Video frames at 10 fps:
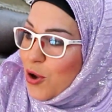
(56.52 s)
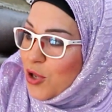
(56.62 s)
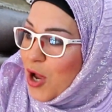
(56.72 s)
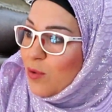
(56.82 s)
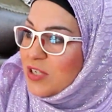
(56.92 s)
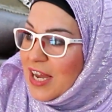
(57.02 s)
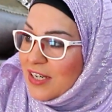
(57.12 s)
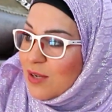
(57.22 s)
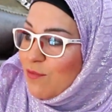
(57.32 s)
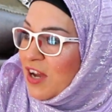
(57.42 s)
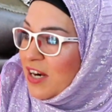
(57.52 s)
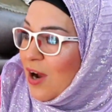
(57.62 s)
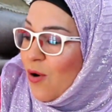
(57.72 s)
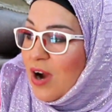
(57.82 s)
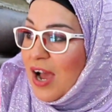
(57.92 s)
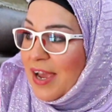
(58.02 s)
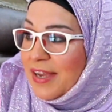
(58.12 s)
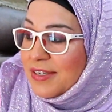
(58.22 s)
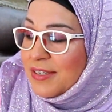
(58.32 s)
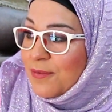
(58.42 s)
Ja, unter anderem war da auch
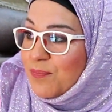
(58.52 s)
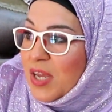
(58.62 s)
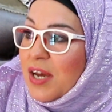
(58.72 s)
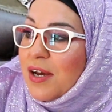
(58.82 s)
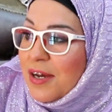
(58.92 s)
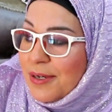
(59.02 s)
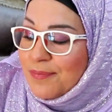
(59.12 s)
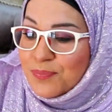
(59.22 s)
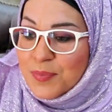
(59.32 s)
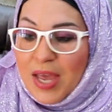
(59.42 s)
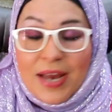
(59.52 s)
ein, ähm,